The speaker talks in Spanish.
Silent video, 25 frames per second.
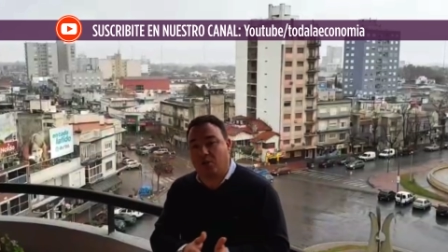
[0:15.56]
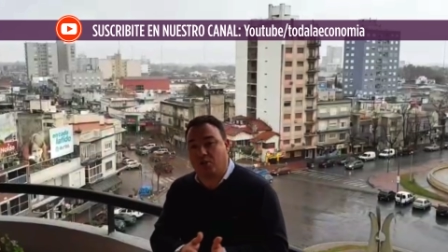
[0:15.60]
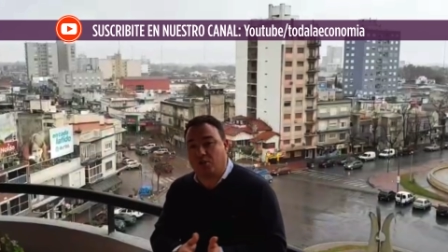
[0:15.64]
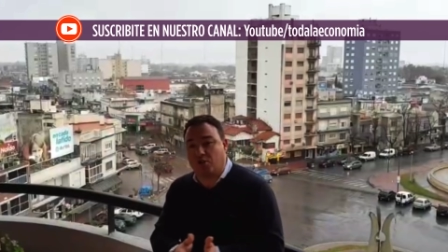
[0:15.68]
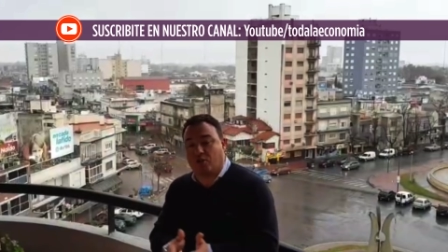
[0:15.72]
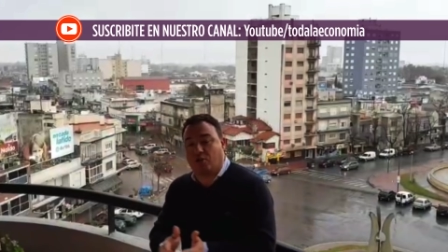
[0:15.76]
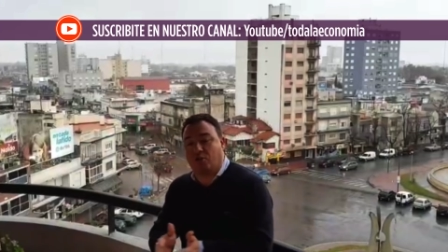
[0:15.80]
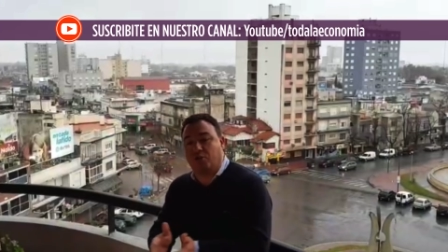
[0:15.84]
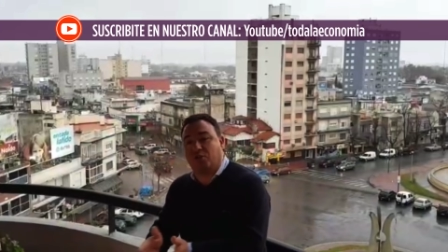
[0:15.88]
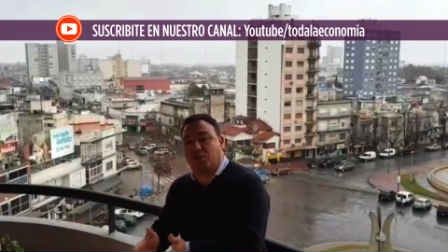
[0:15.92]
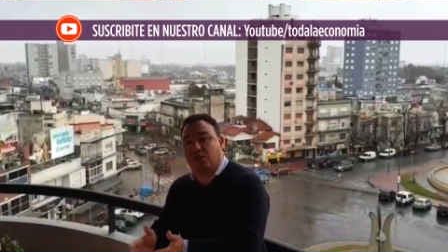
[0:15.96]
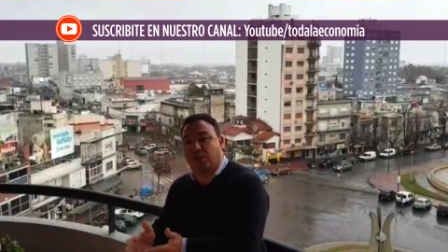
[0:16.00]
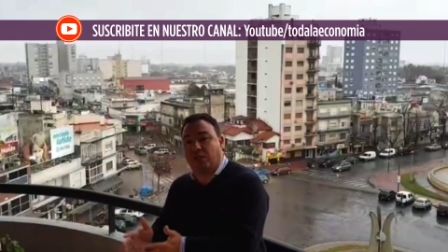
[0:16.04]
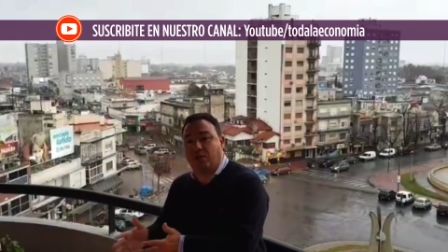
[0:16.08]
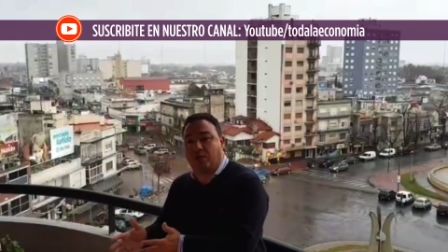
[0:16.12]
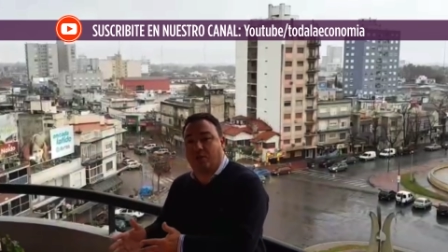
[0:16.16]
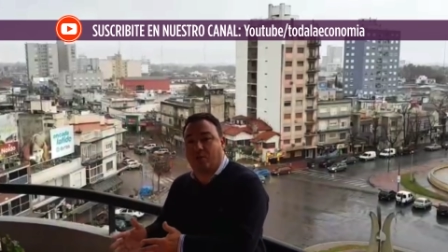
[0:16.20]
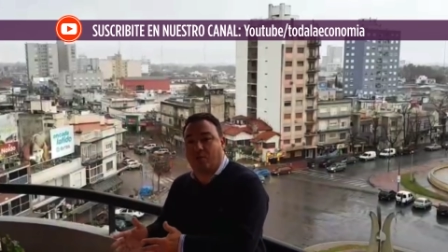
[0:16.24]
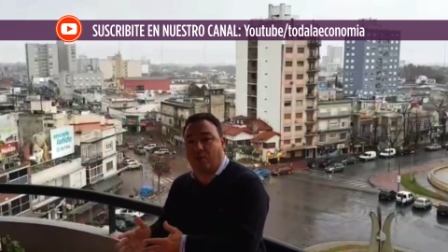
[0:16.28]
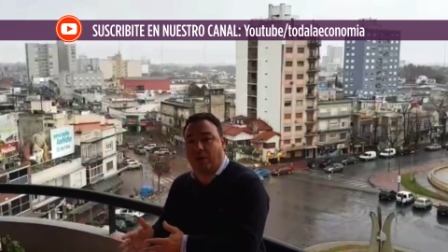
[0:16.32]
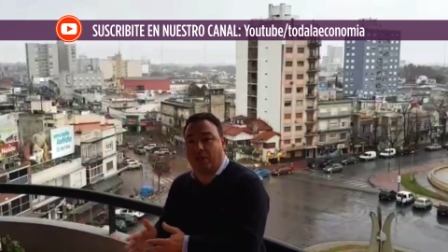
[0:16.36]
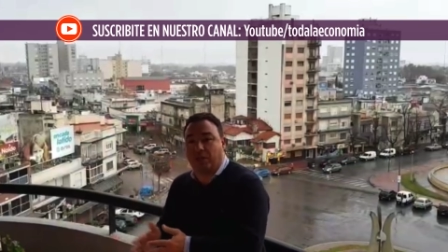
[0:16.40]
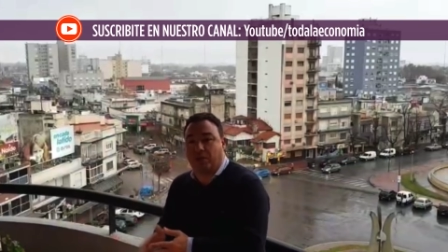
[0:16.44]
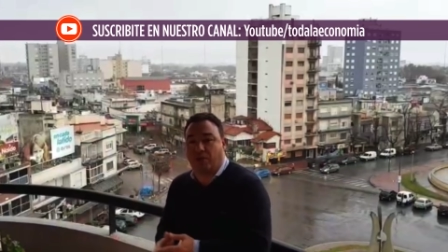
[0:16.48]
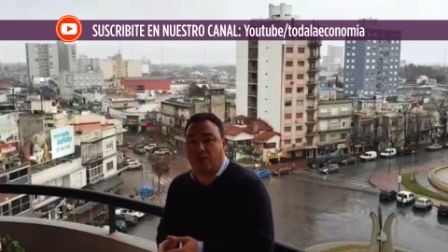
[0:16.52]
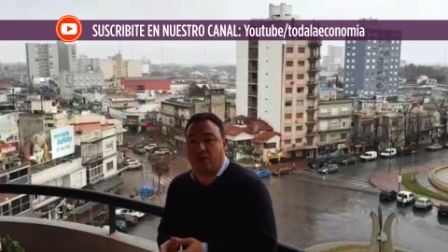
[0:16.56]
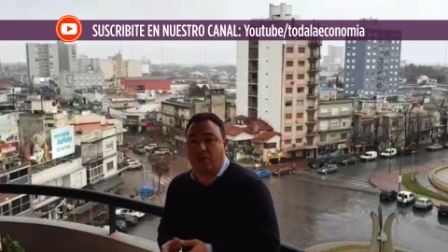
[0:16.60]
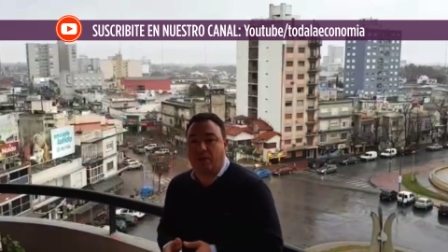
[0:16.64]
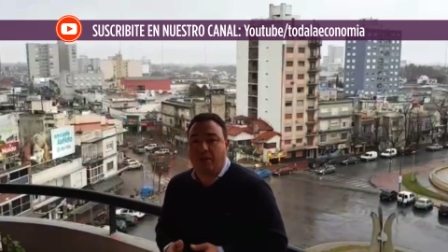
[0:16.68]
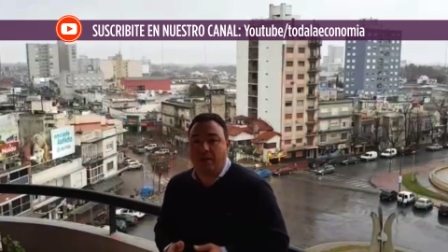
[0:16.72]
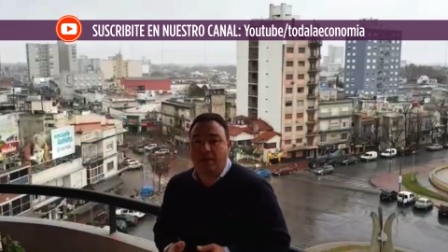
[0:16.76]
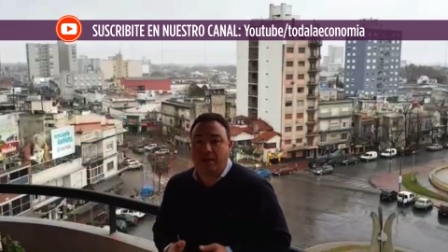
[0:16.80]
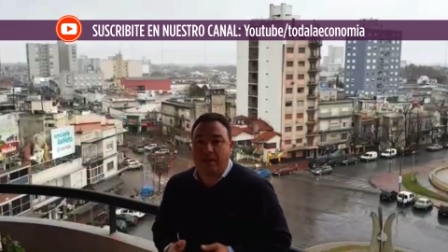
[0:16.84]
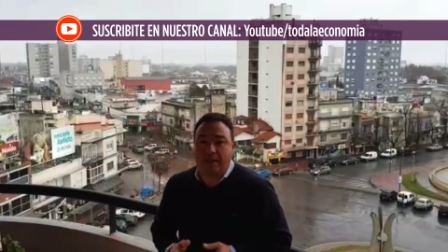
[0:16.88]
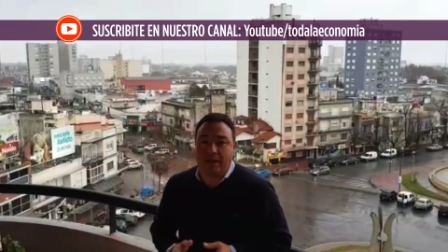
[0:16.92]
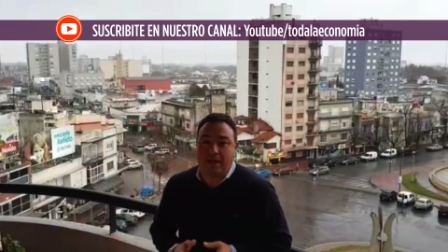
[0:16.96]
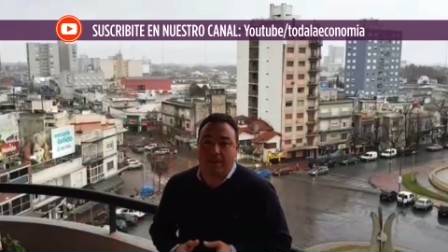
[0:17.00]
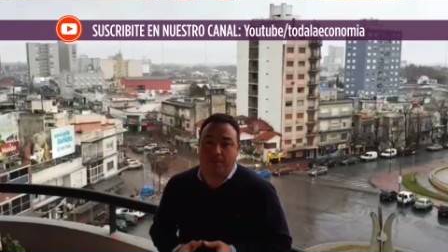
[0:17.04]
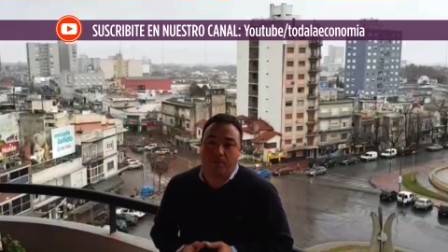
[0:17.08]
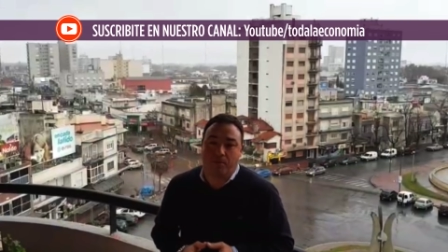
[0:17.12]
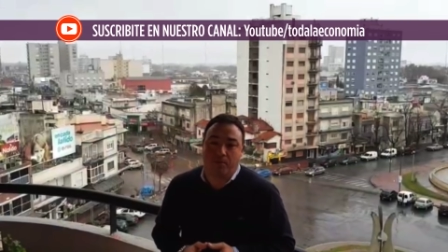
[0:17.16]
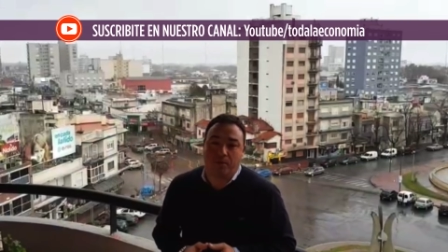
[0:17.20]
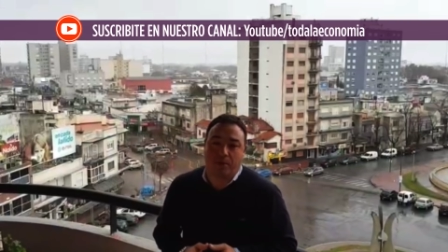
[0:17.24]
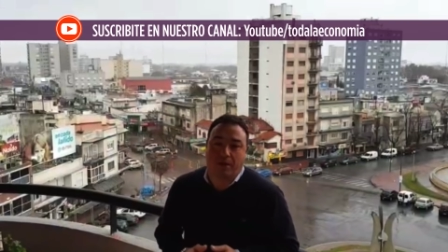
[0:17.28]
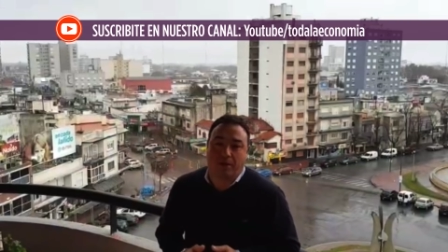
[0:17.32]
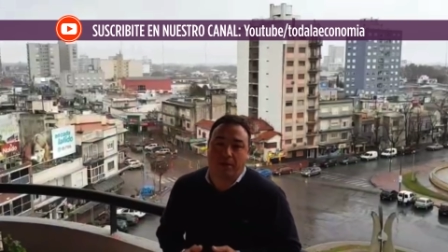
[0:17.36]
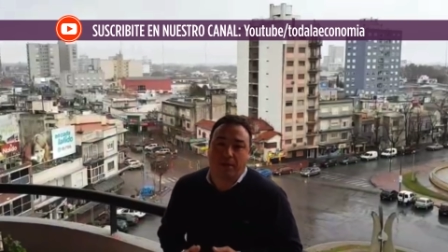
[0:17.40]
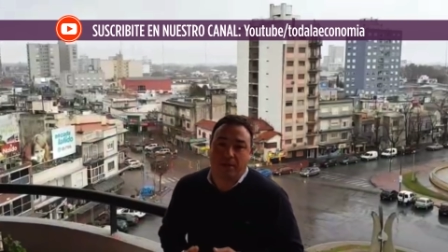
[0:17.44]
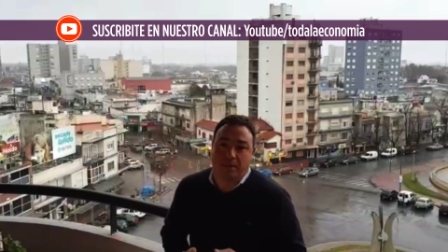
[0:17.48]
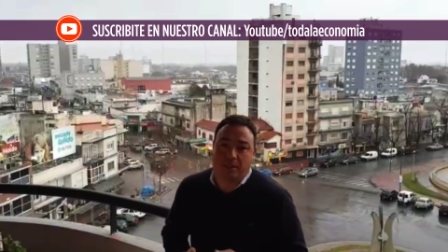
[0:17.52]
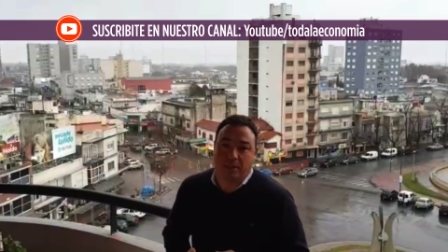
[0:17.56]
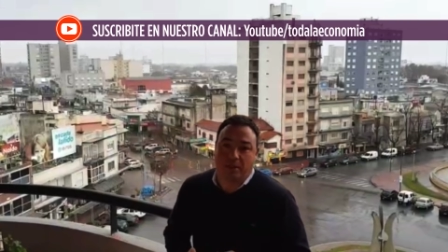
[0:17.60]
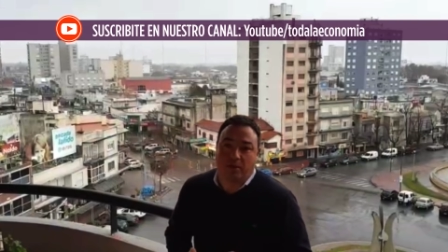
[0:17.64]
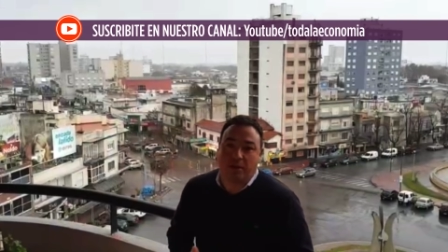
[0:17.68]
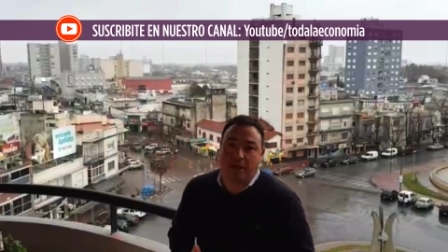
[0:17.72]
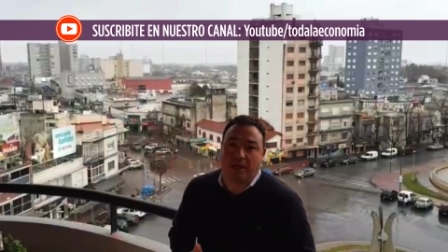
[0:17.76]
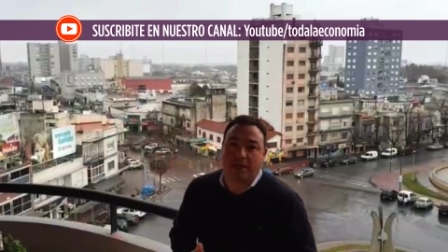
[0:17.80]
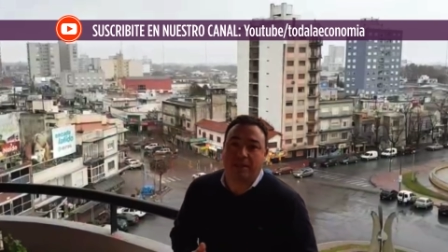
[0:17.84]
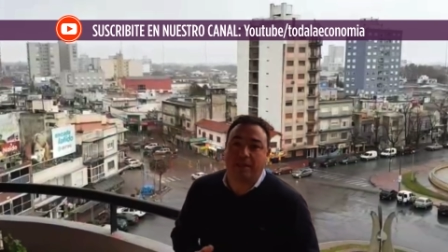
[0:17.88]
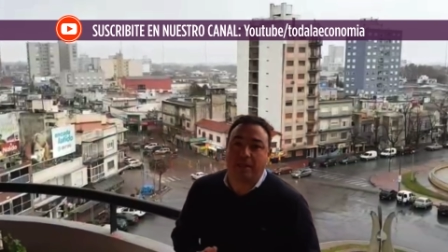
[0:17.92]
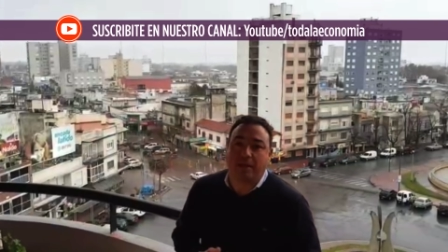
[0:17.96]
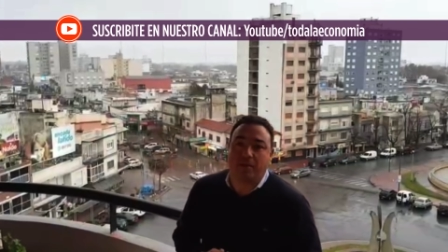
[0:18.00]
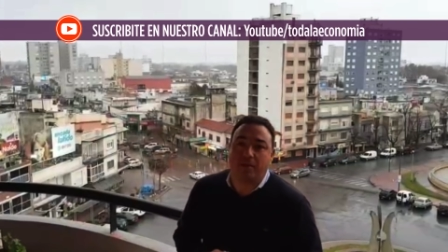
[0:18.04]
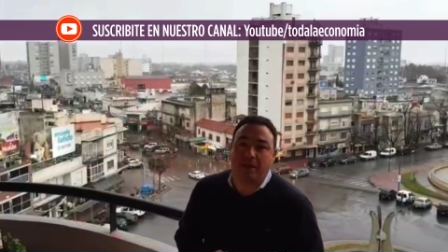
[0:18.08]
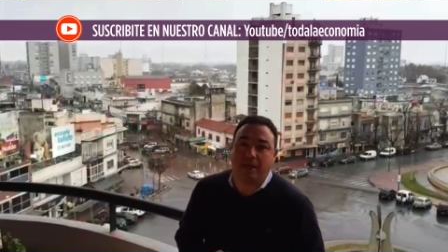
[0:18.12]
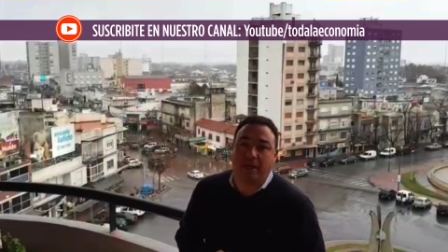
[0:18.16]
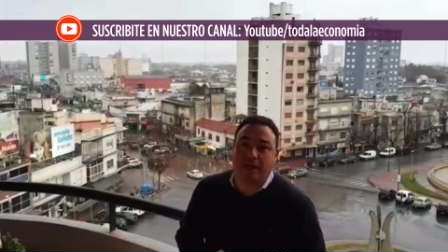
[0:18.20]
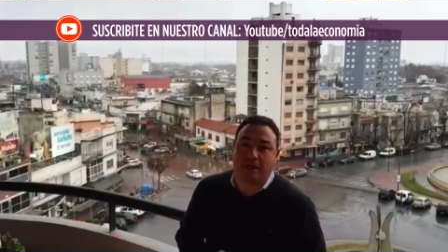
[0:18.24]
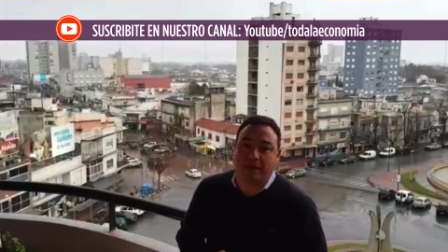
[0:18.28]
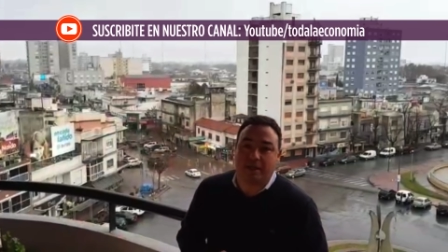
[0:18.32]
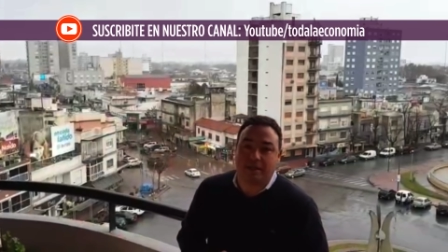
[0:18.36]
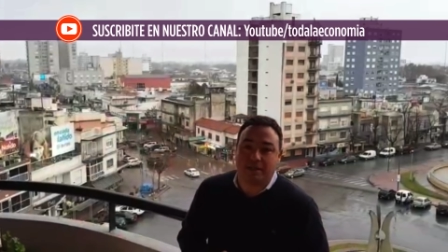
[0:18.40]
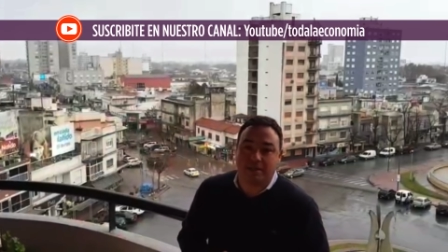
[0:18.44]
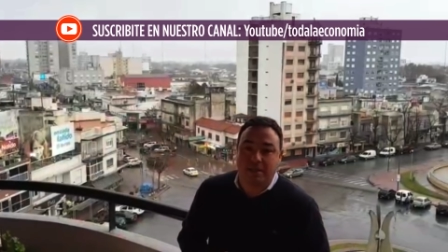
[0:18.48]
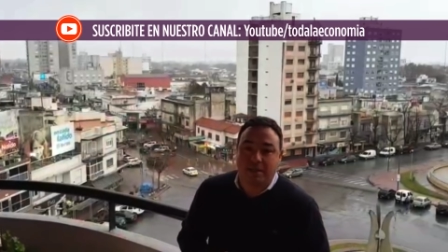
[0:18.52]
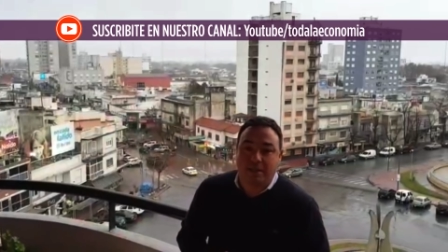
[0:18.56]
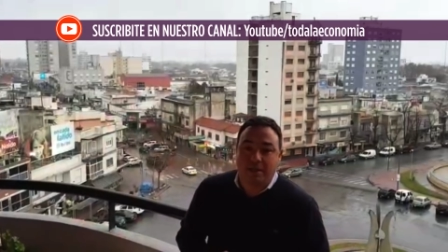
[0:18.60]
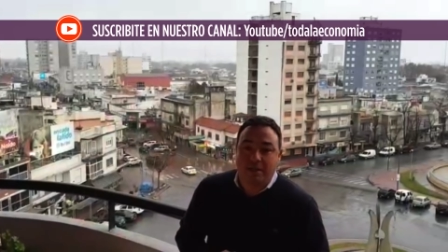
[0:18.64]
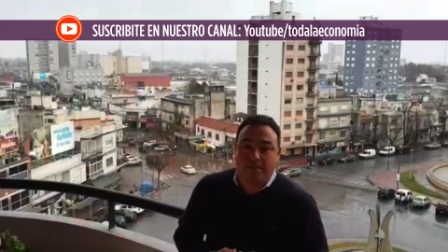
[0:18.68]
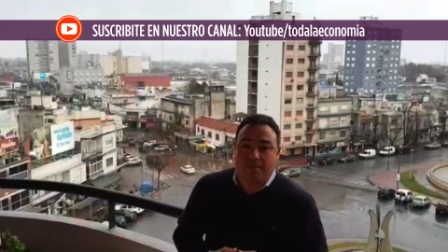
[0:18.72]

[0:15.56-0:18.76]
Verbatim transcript: con 04 en la punta vendedora este viernes,